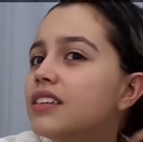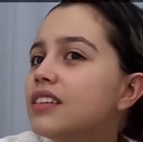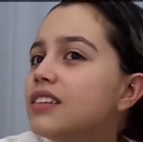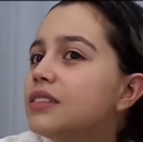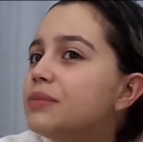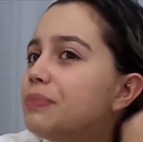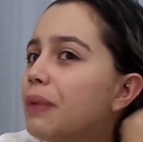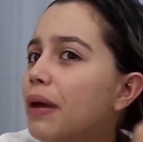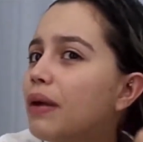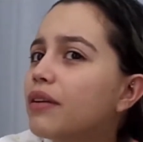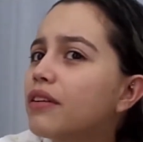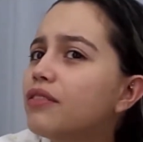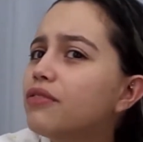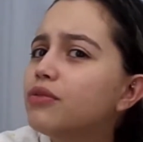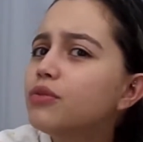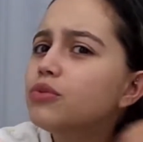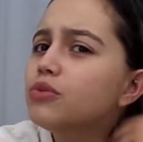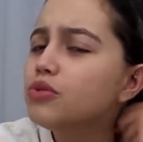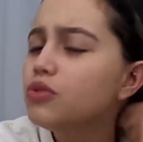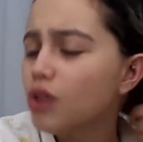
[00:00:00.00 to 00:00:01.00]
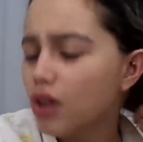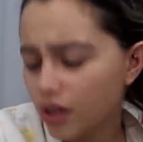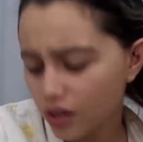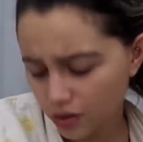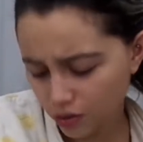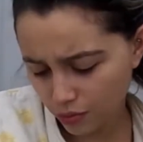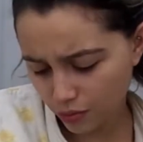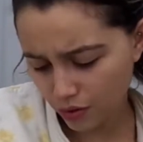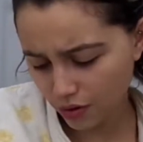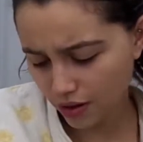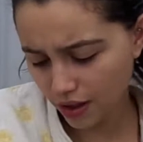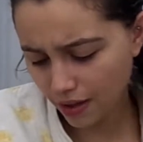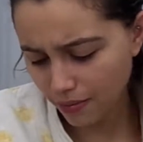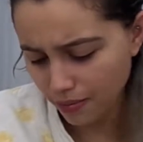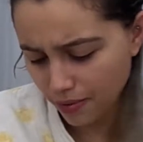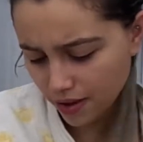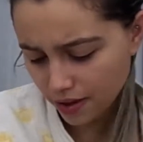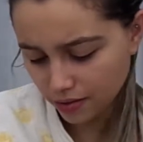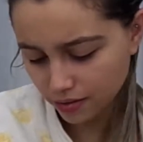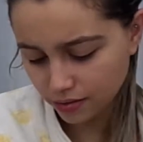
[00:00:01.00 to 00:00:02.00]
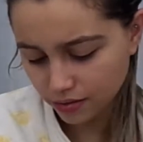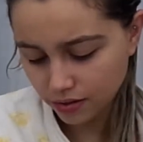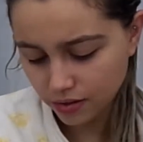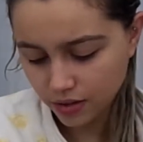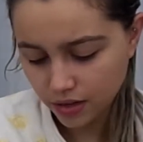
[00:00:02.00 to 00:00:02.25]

Espero que funcione no meu cabelo.